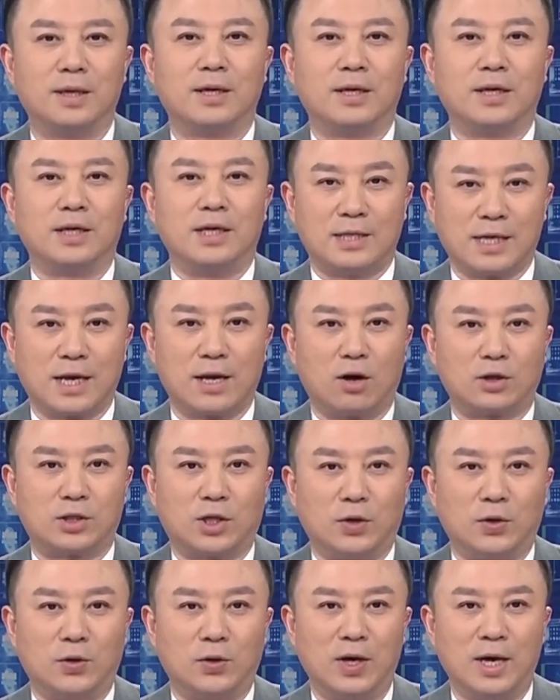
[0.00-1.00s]
意见要
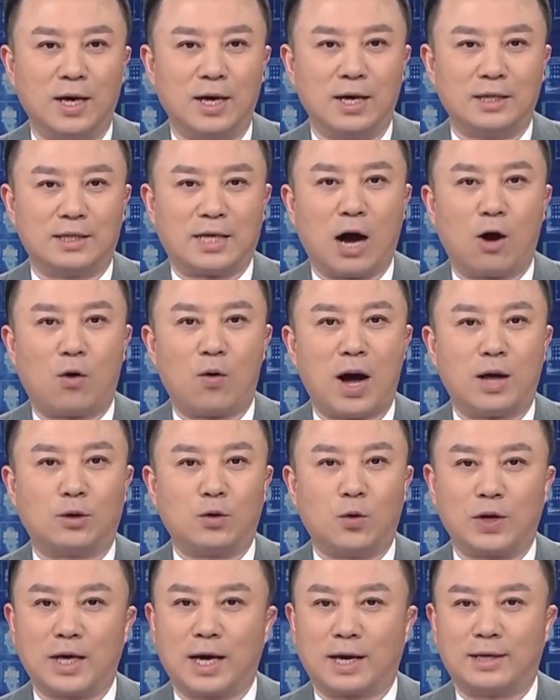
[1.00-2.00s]
求强化
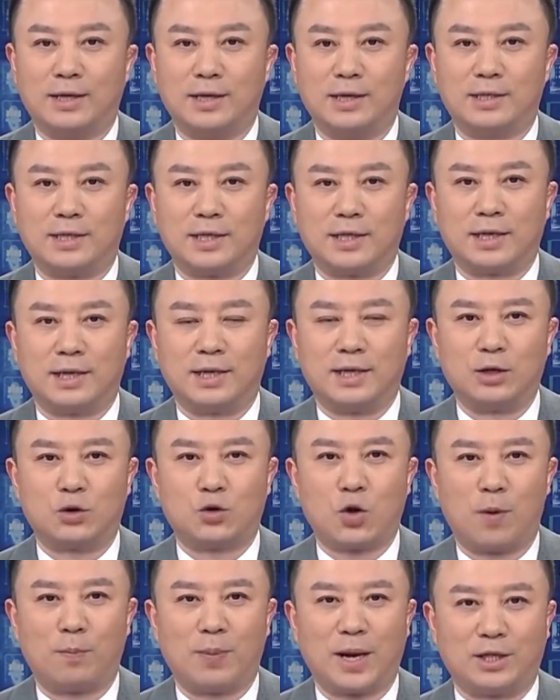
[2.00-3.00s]
农业科技和
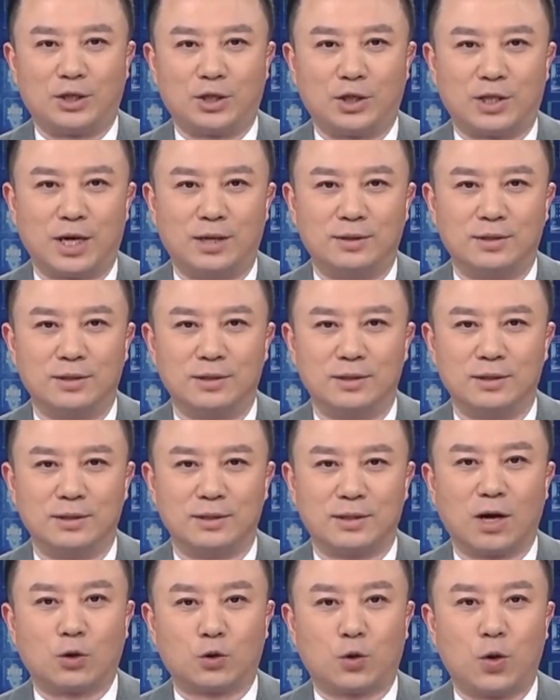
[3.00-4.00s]
装备支撑，
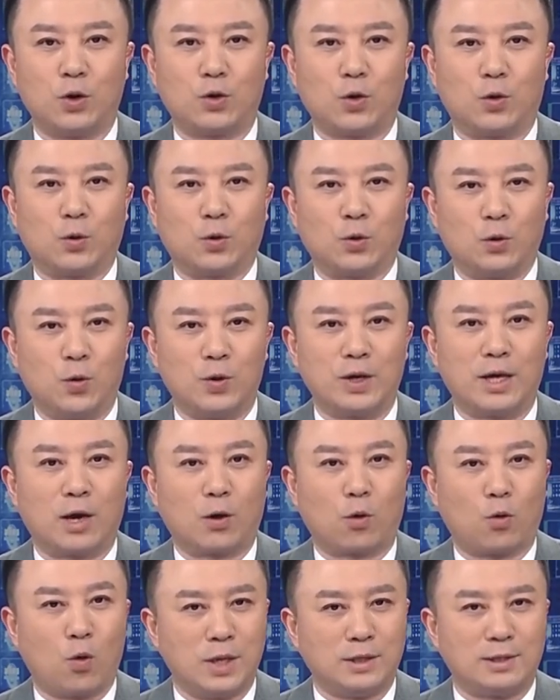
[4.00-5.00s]
要推动农
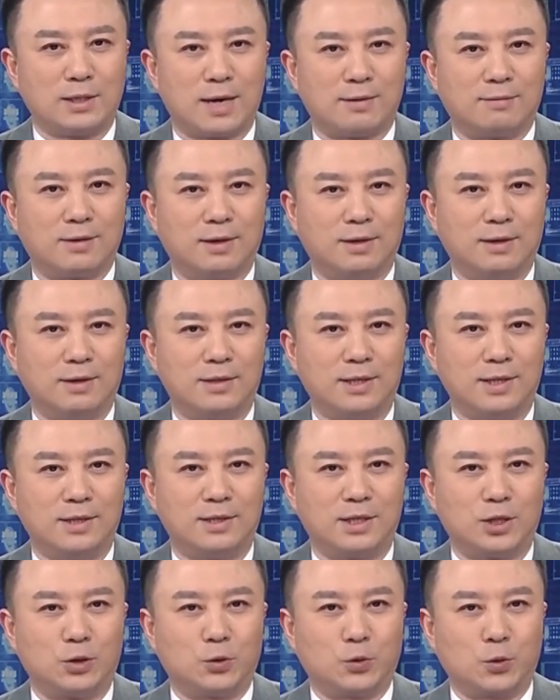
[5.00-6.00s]
业关键核
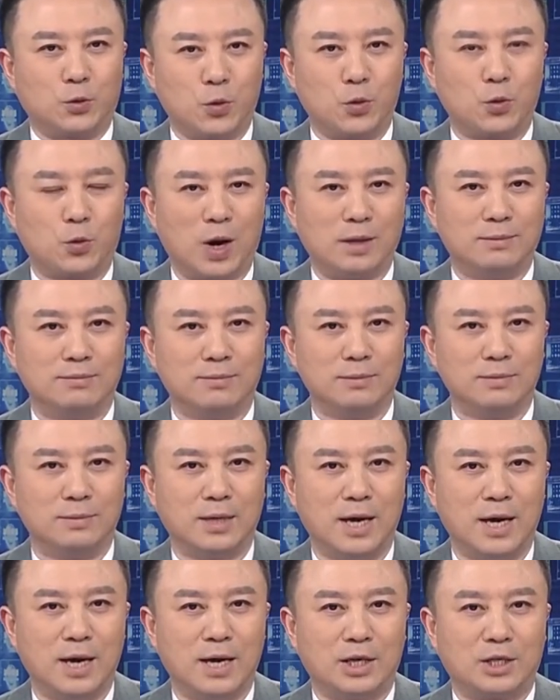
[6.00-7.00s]
心技术攻关，
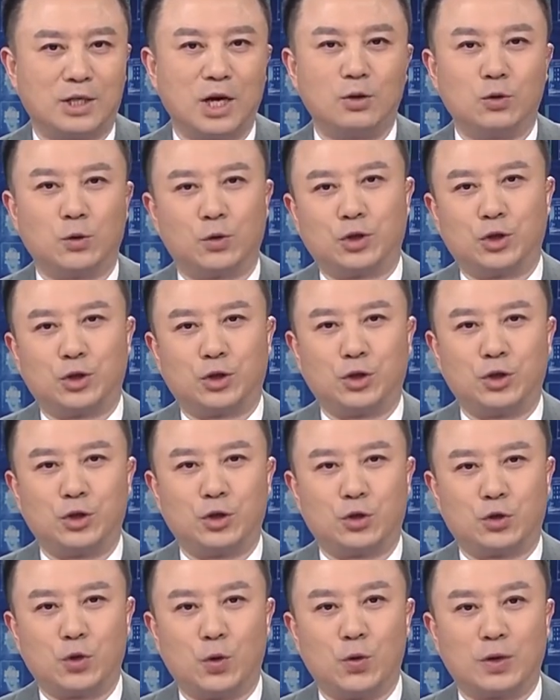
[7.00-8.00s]
深入实
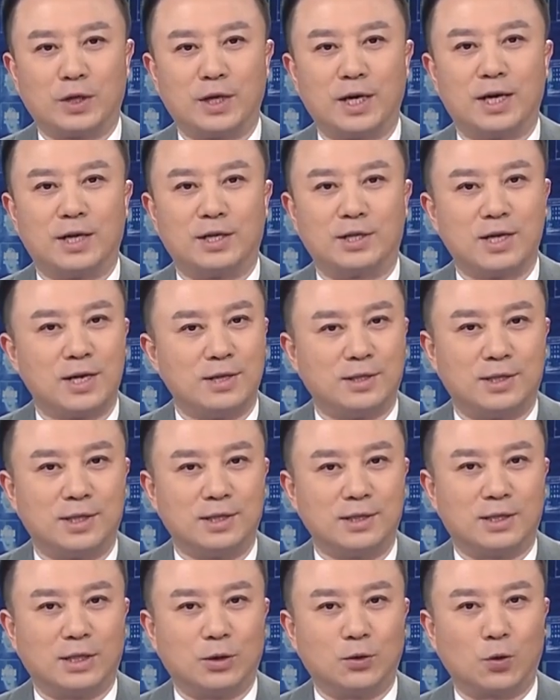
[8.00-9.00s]
施种业振
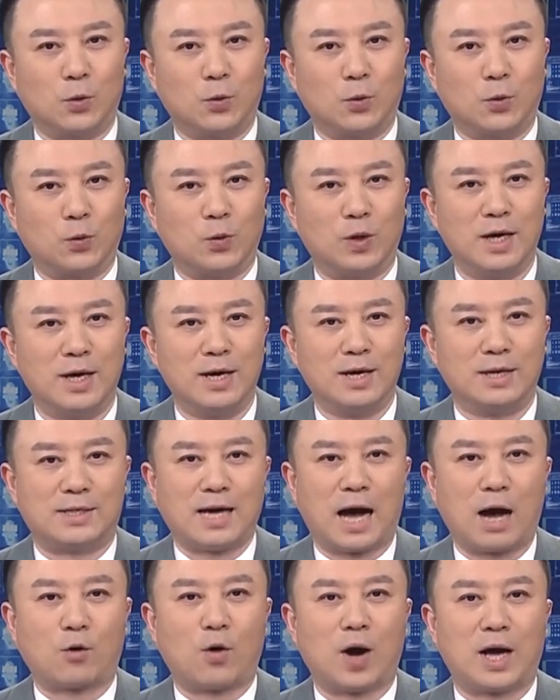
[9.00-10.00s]
兴行动，
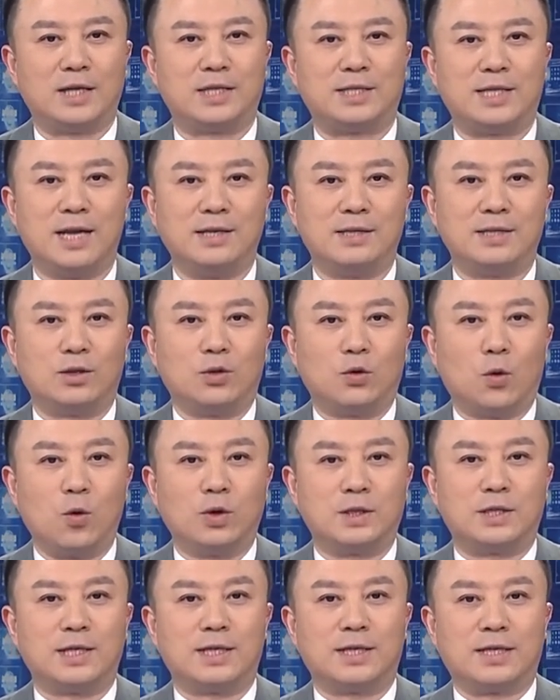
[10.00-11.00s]
加快先进
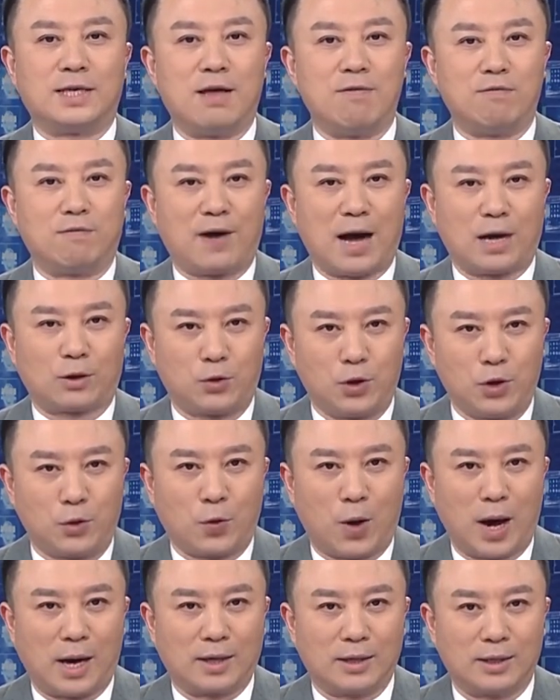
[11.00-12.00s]
农机研发推
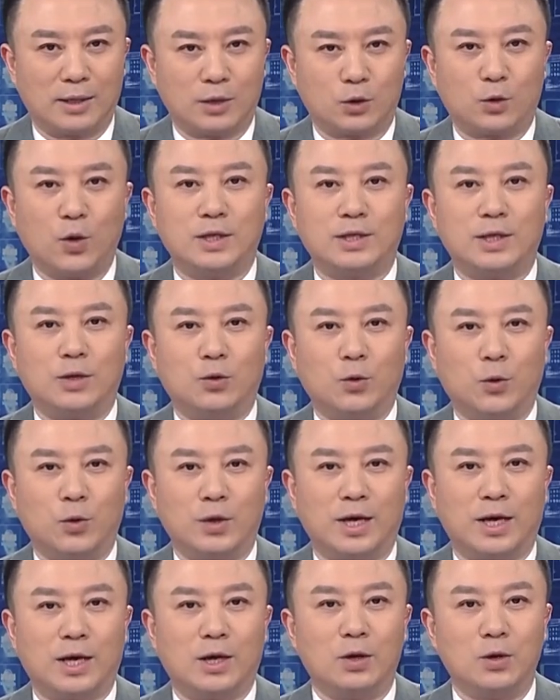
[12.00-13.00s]
广，推进农
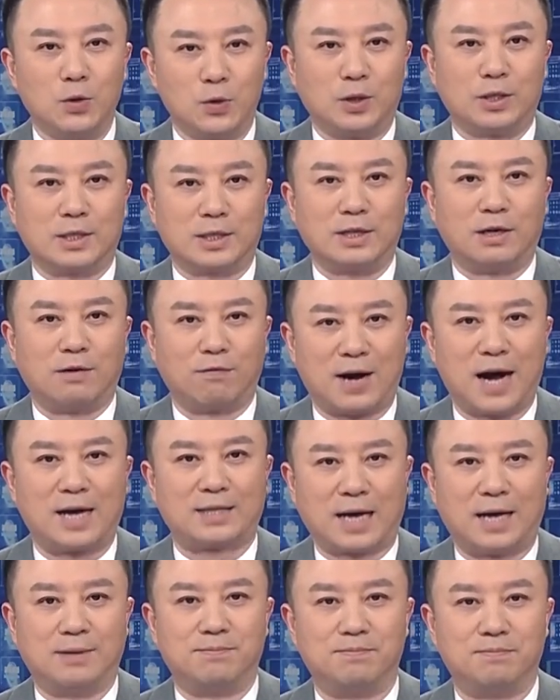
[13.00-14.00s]
业绿色发展。